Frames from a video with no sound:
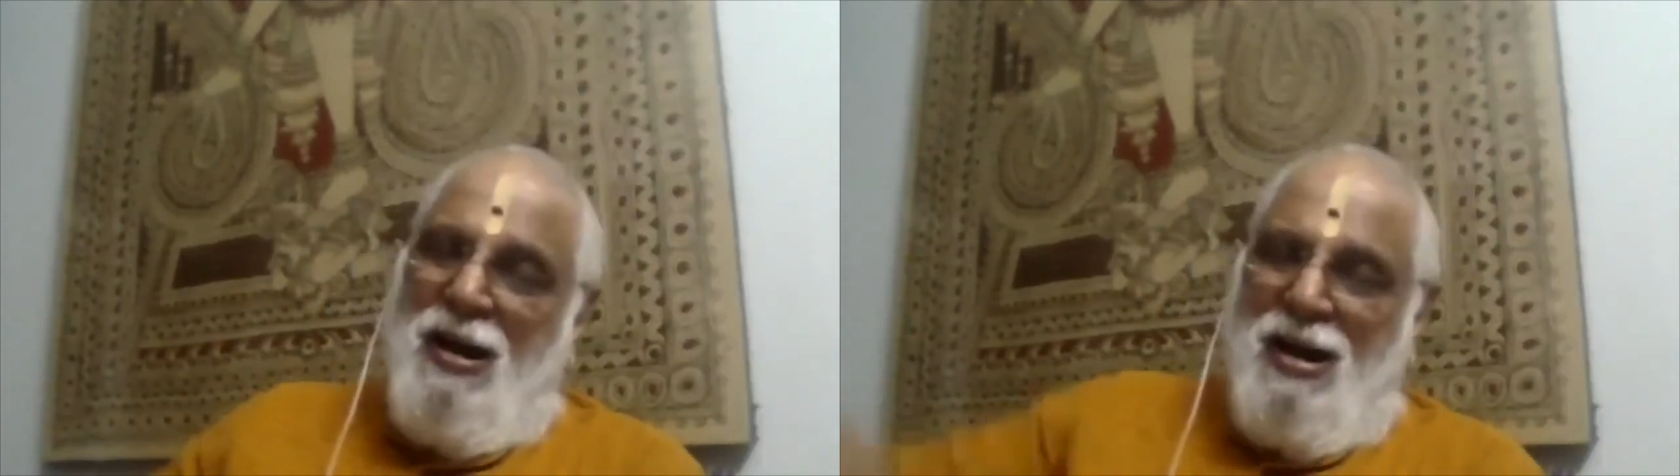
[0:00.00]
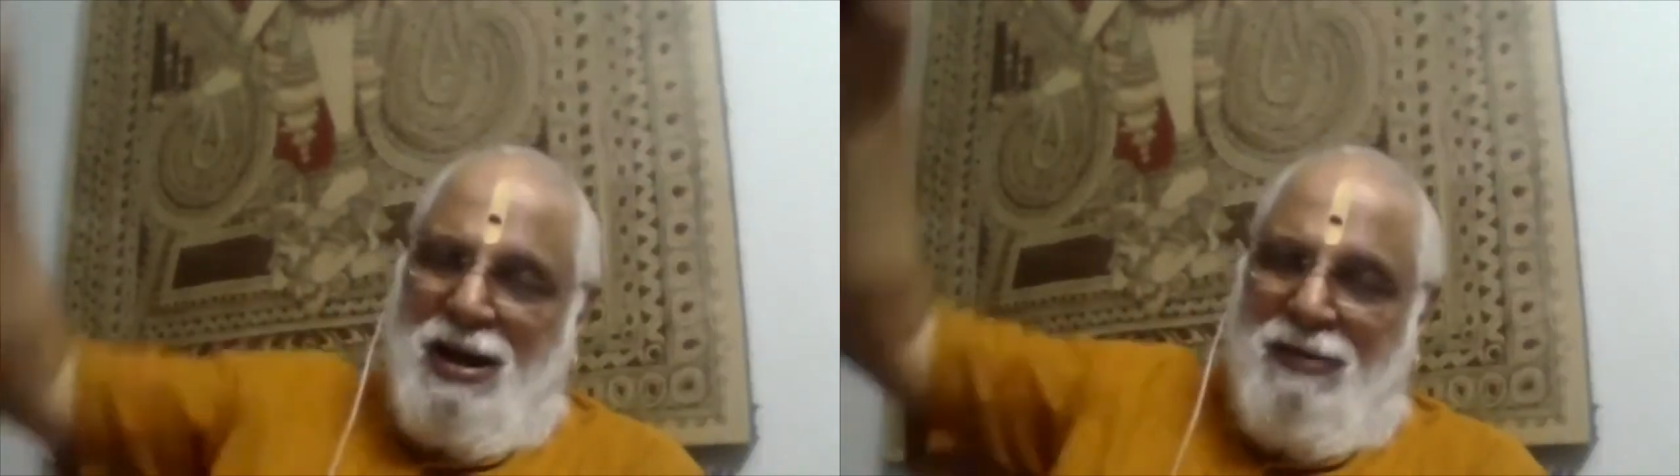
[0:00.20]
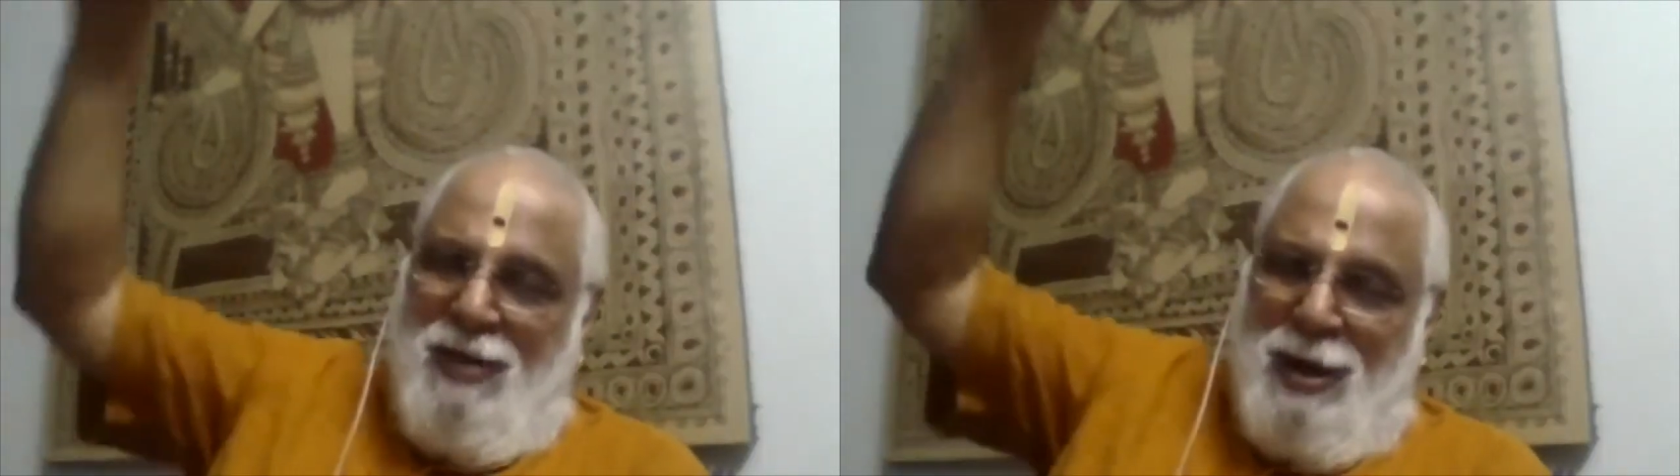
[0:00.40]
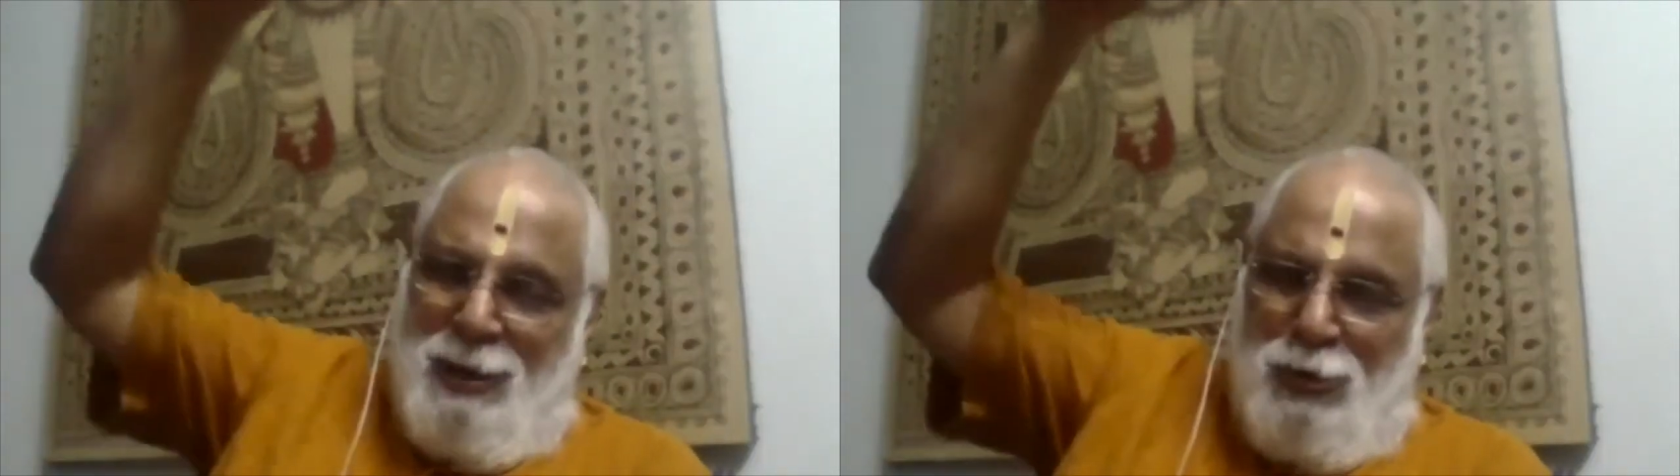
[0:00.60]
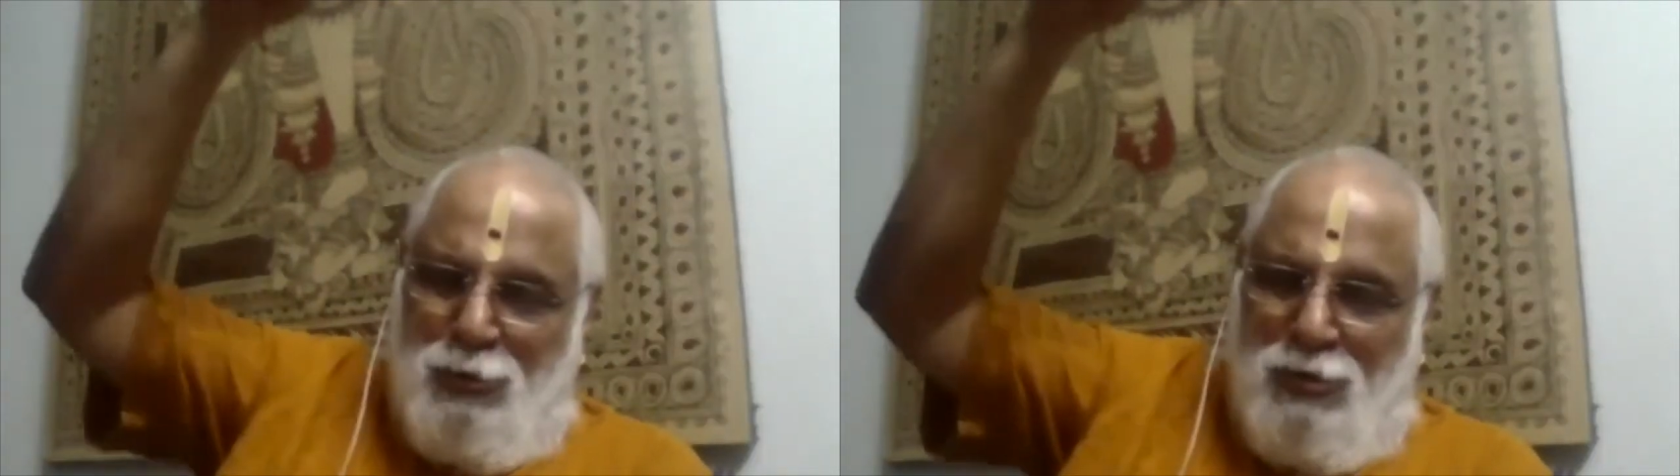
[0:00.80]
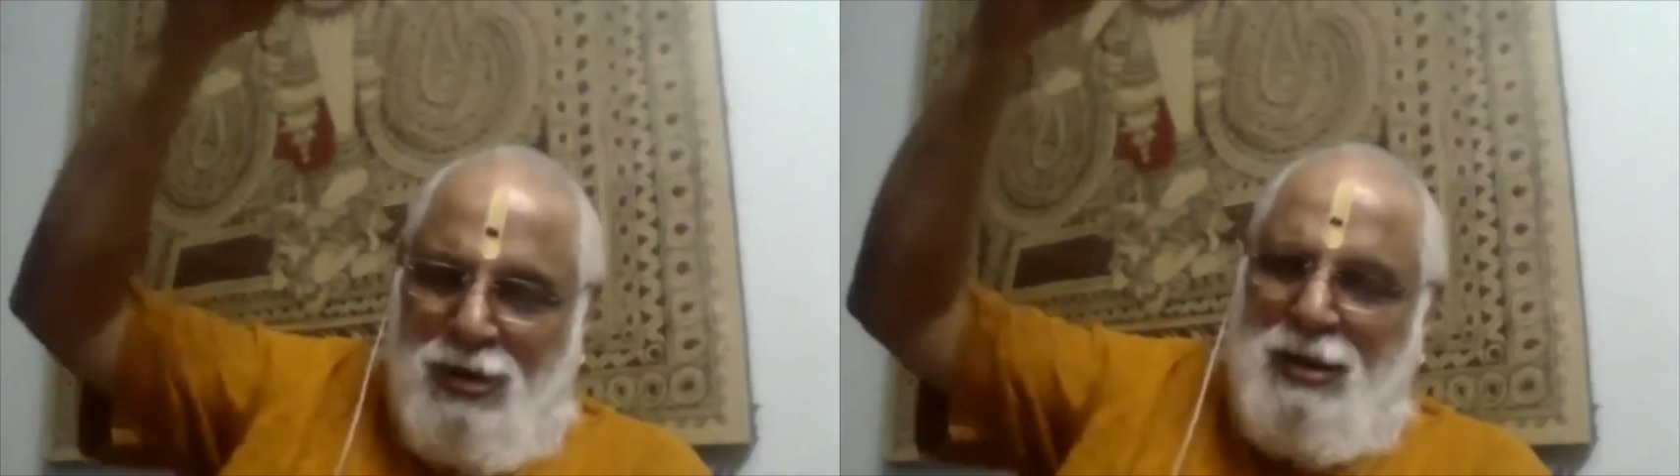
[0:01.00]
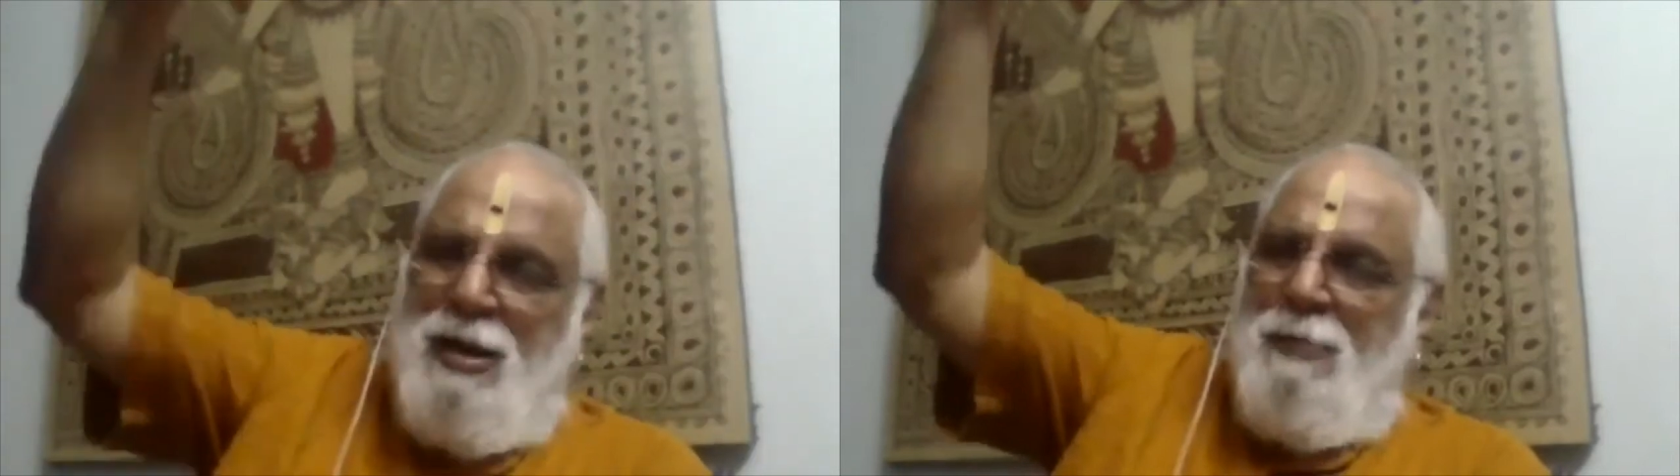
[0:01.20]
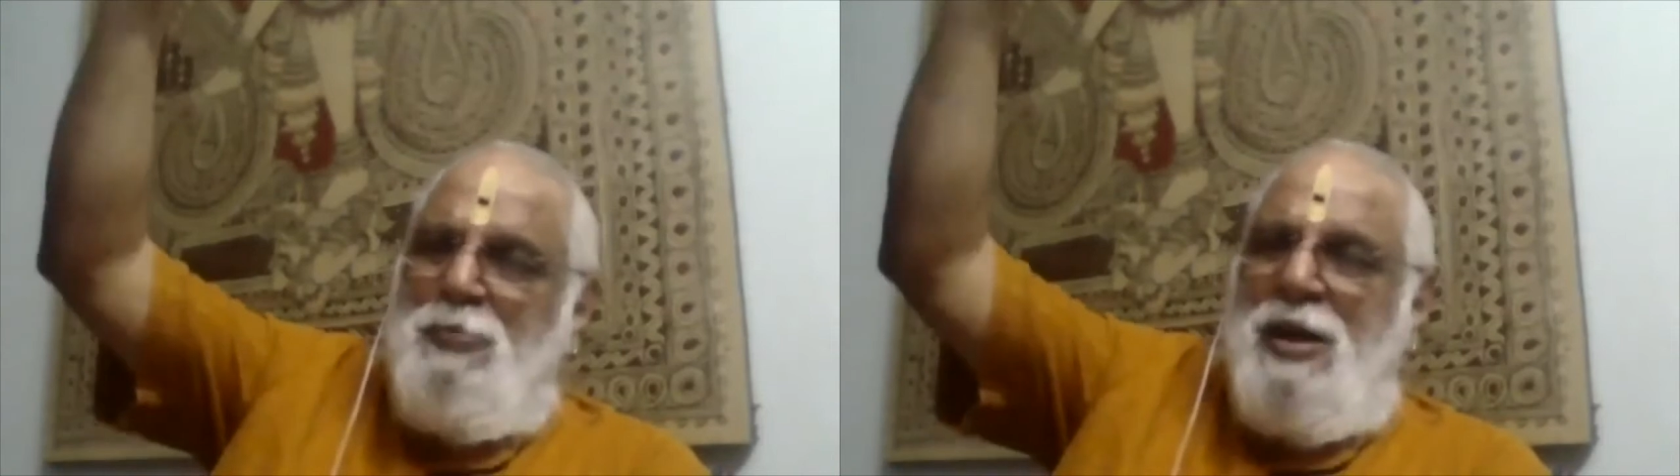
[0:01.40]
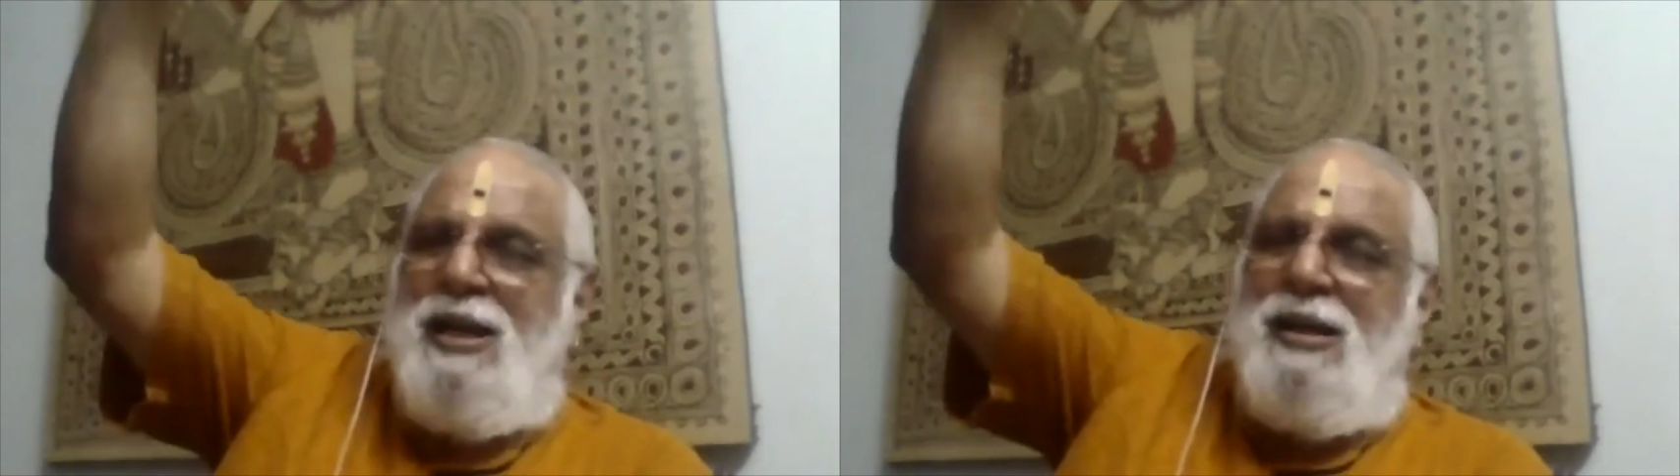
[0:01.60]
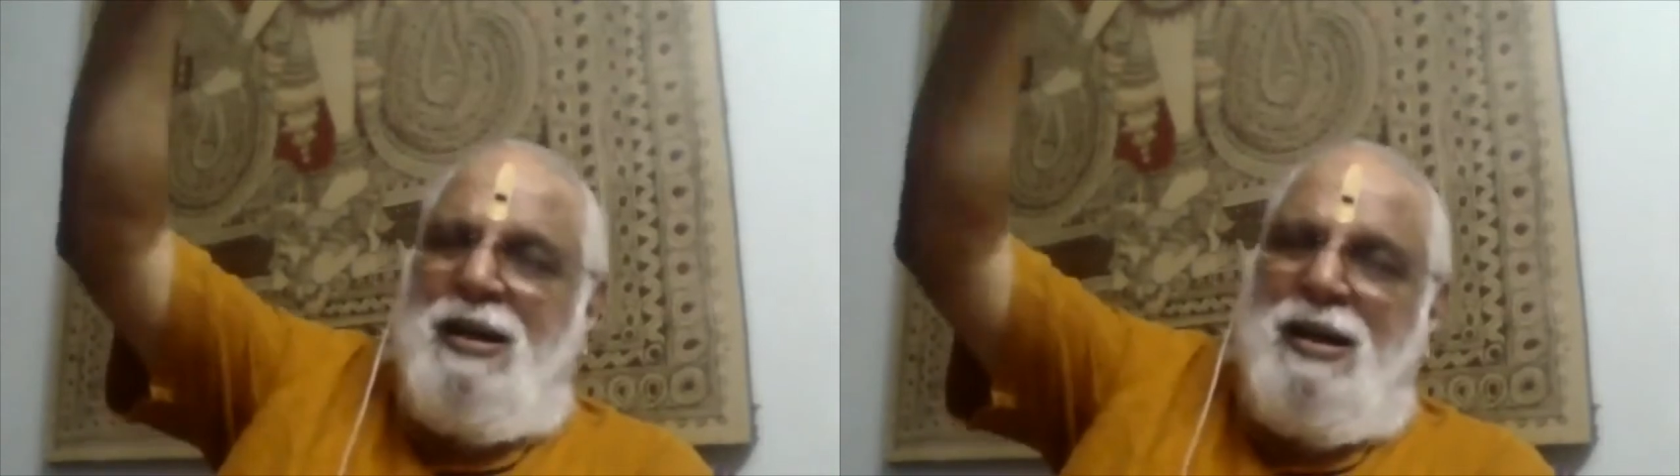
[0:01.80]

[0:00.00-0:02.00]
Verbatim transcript: ஆரவாரத்தோடு பேய்கள்